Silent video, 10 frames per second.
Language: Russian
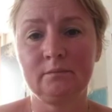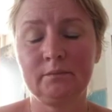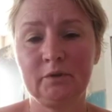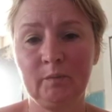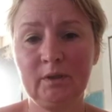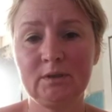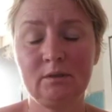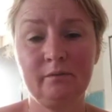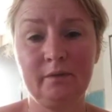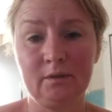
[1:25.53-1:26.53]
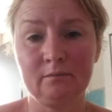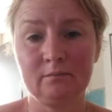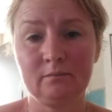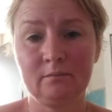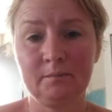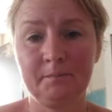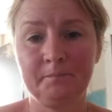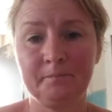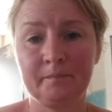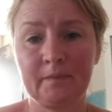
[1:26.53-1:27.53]
Понимаете, две.
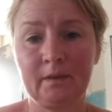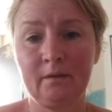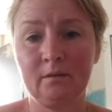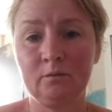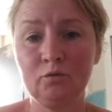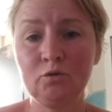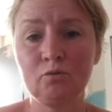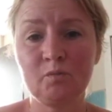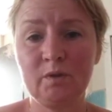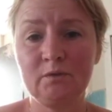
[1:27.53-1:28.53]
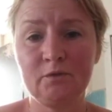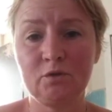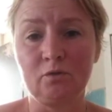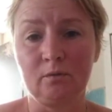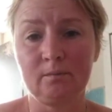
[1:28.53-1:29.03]
Нужно успеть все.